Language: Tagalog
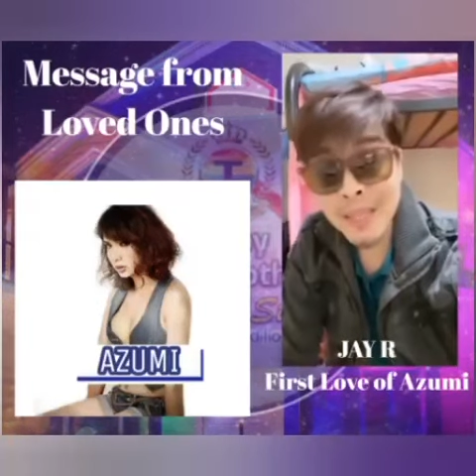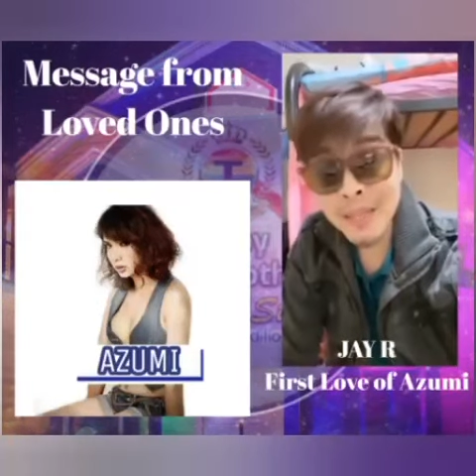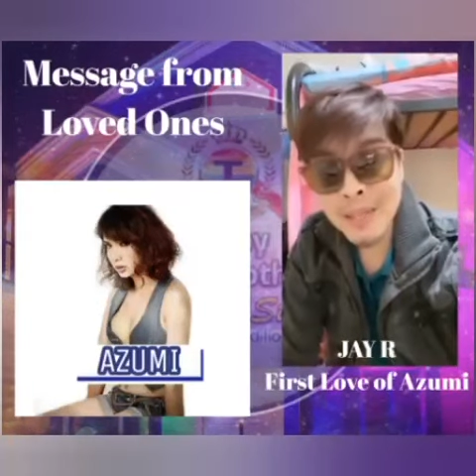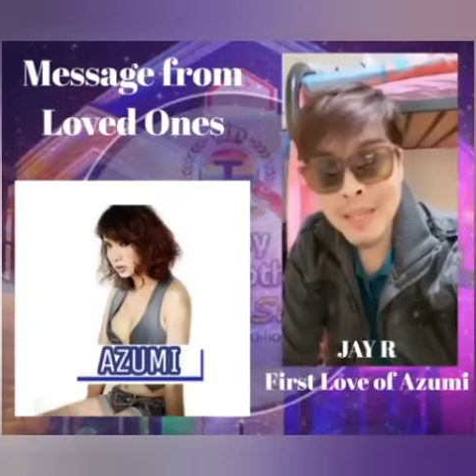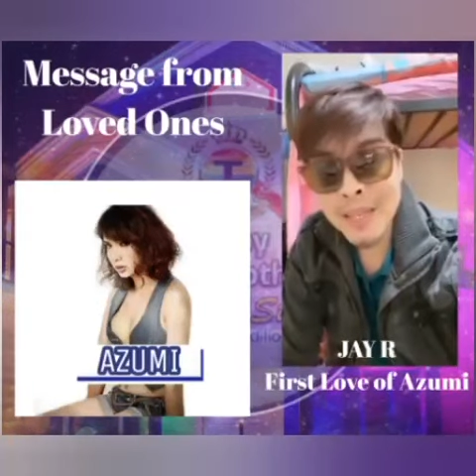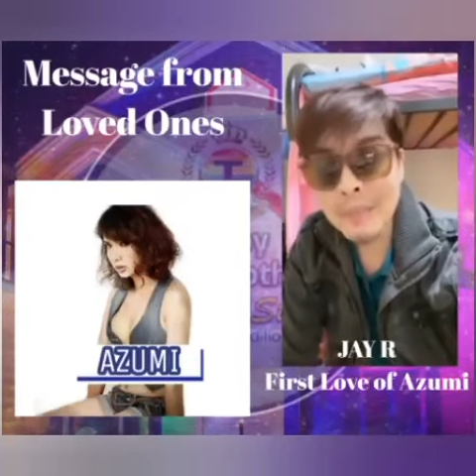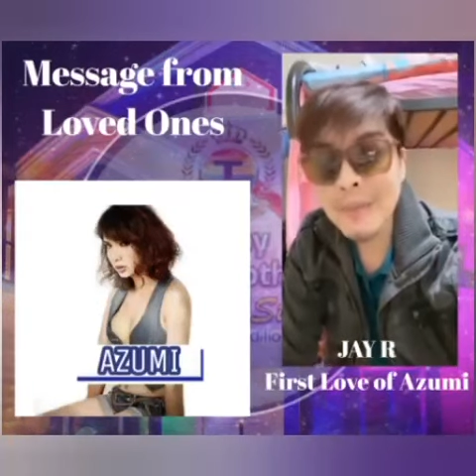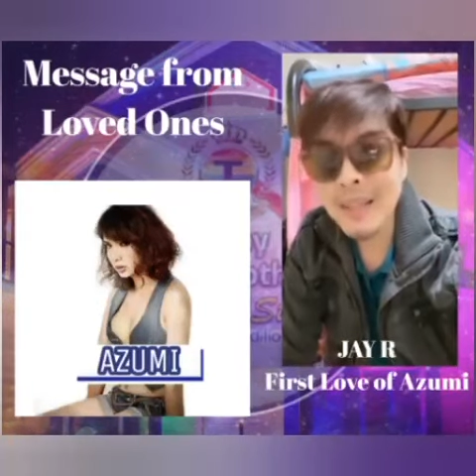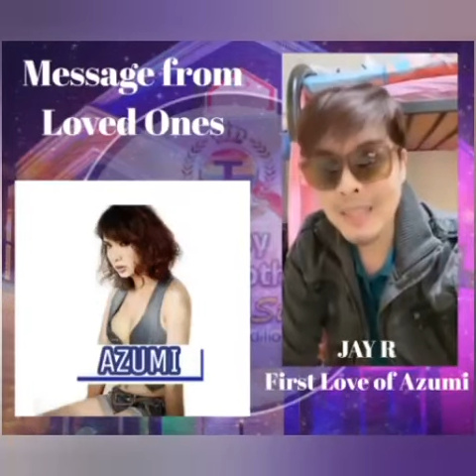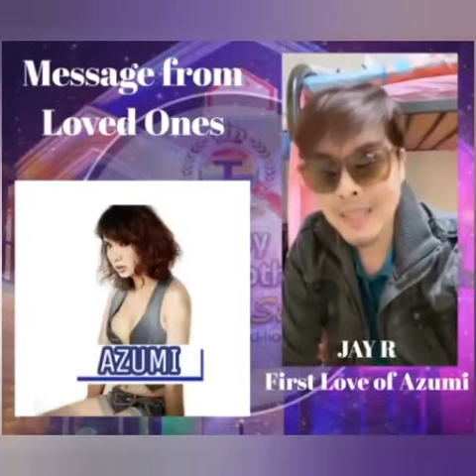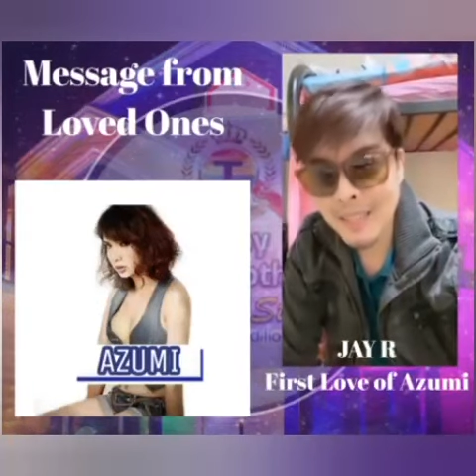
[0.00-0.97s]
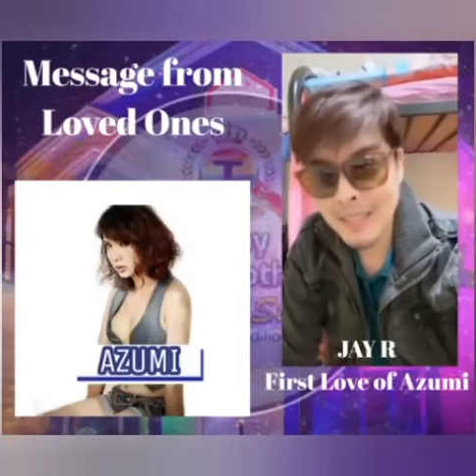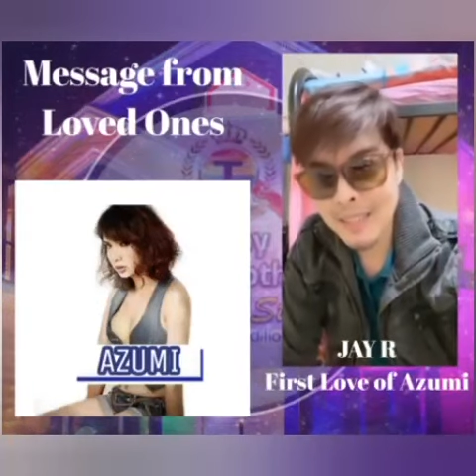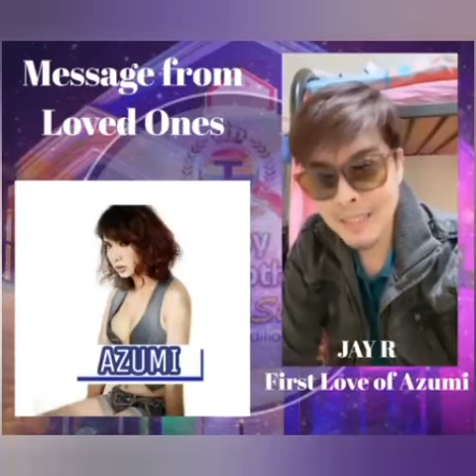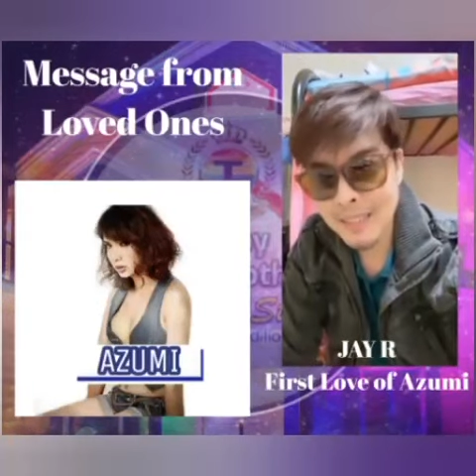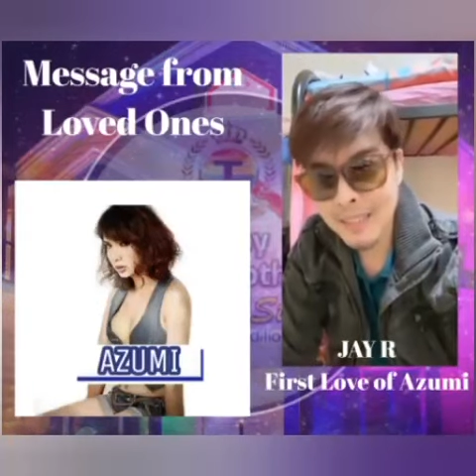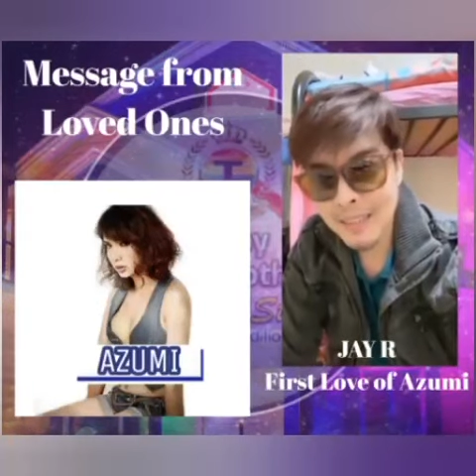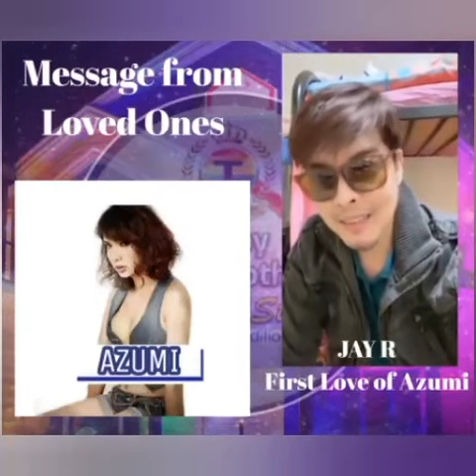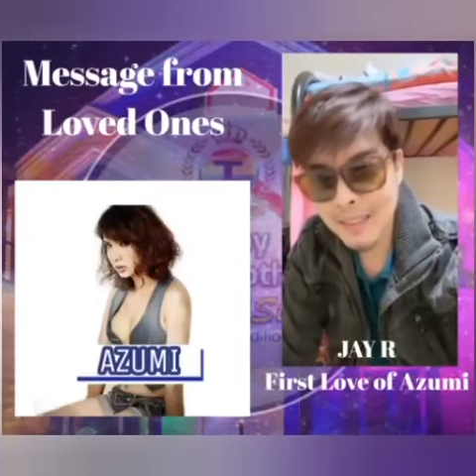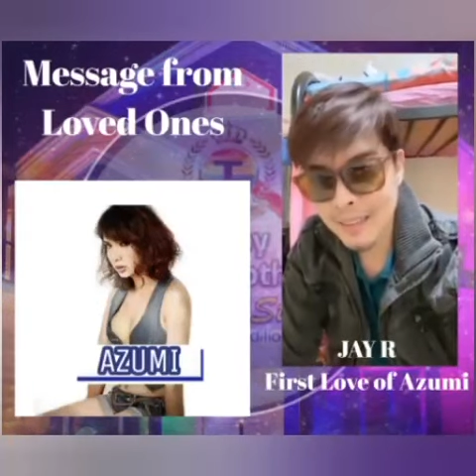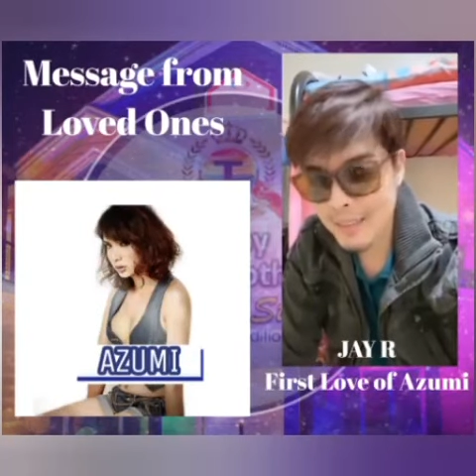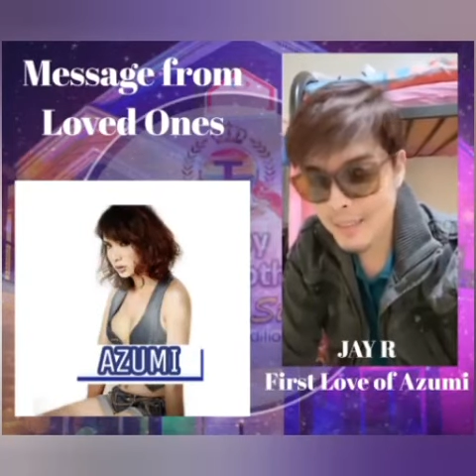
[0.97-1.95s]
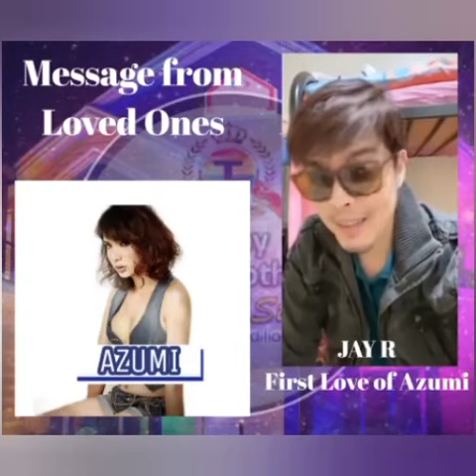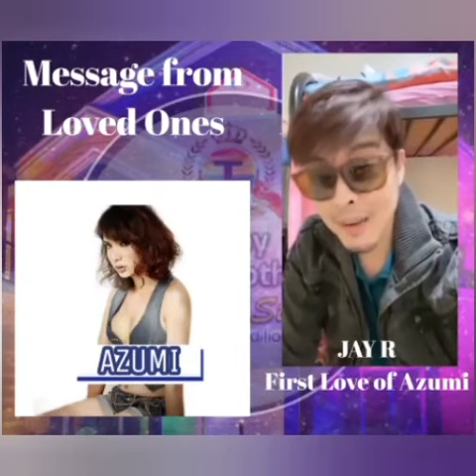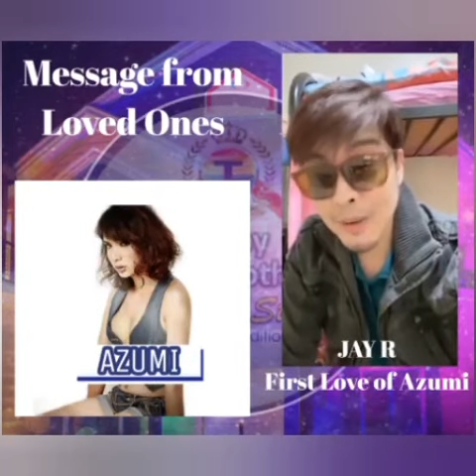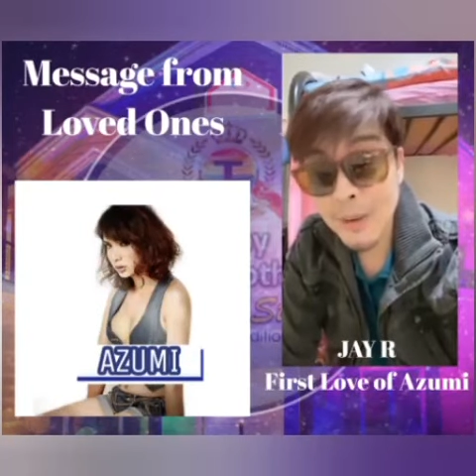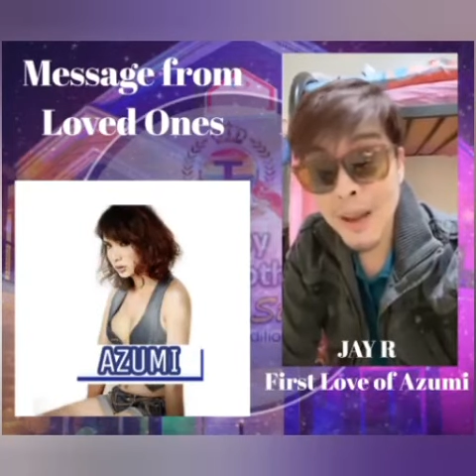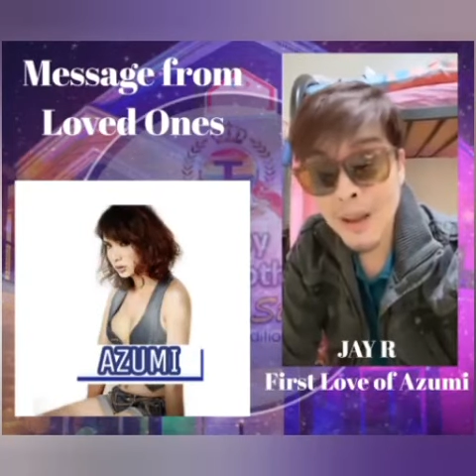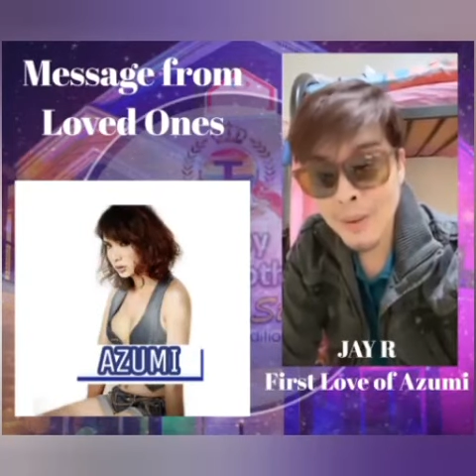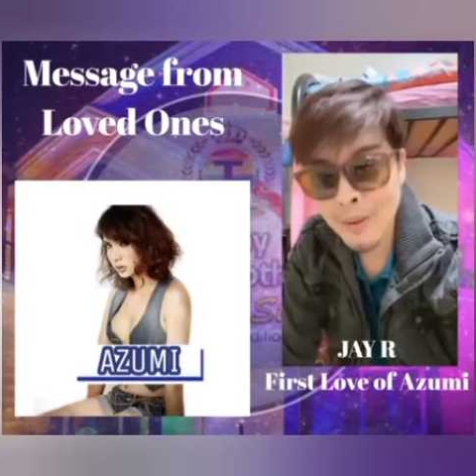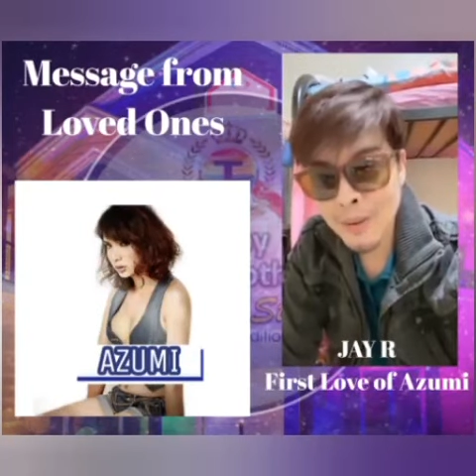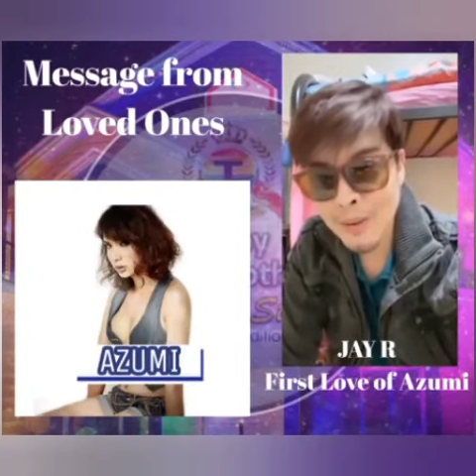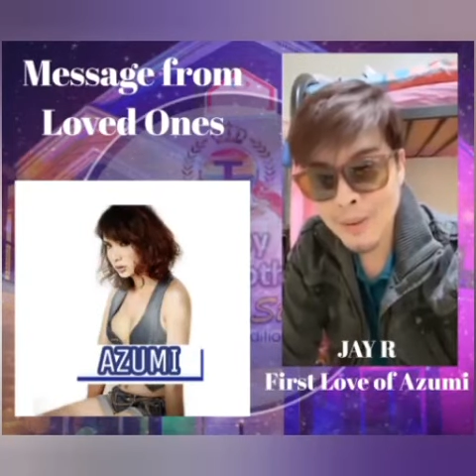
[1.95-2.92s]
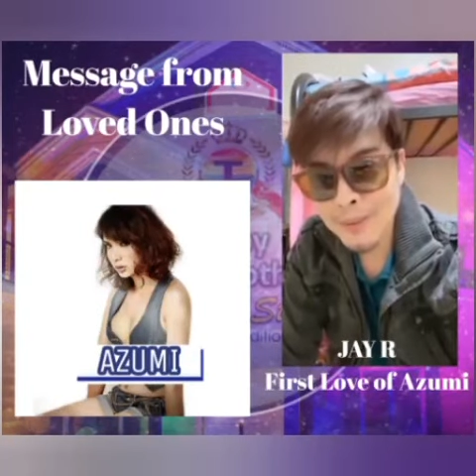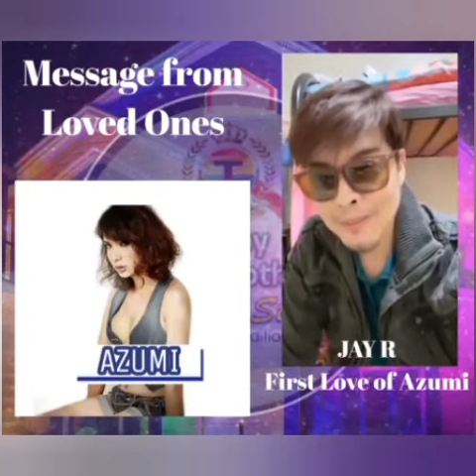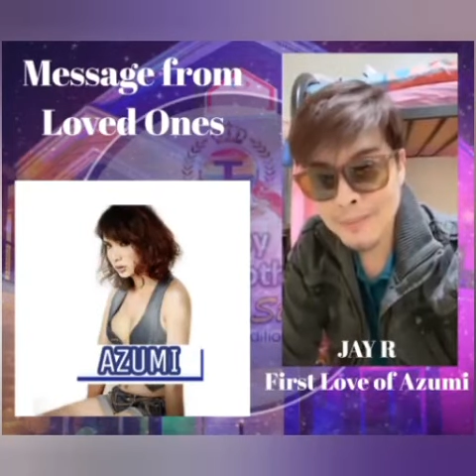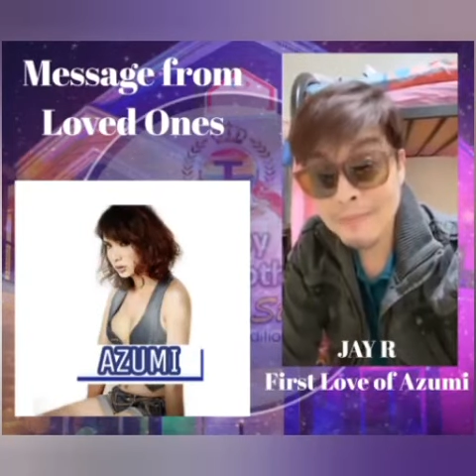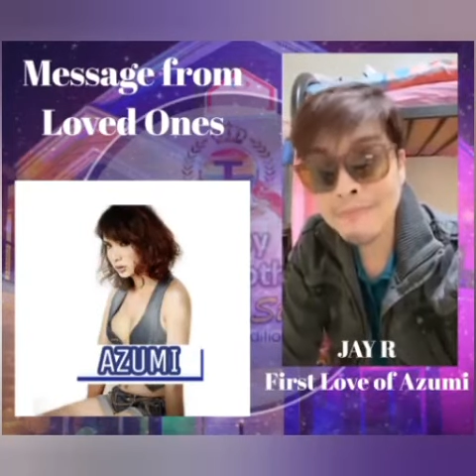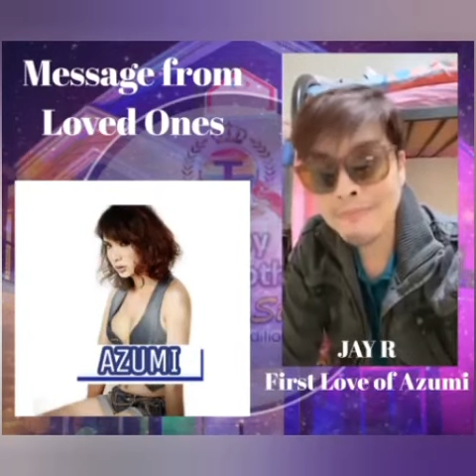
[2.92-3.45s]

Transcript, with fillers: labas. Lalo na ako. Hmm.